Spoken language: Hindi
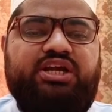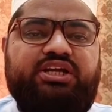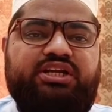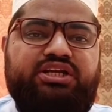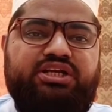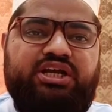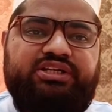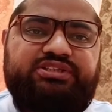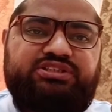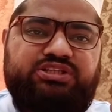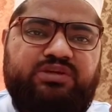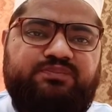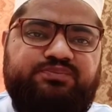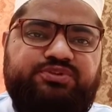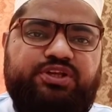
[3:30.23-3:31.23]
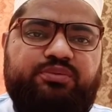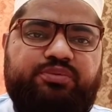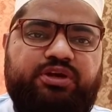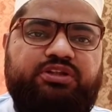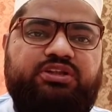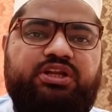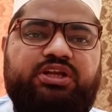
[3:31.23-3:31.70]
रखने का सबसे
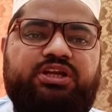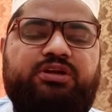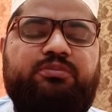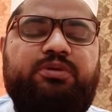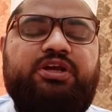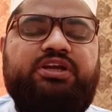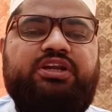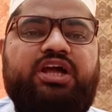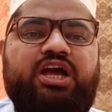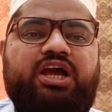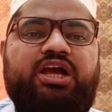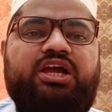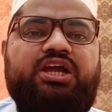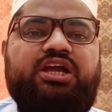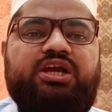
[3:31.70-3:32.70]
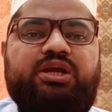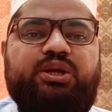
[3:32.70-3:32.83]
बेहतरीन महीना है